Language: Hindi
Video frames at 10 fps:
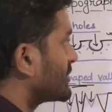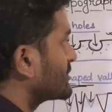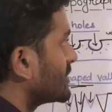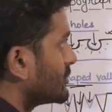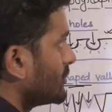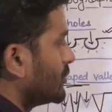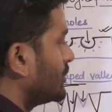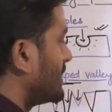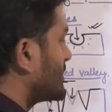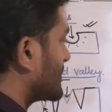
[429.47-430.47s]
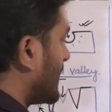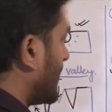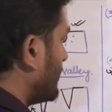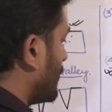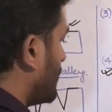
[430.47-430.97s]
स्ट्रक्चर जो यूथेज का
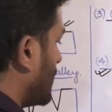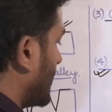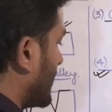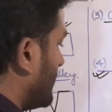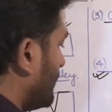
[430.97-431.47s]
है वो बोलेंगे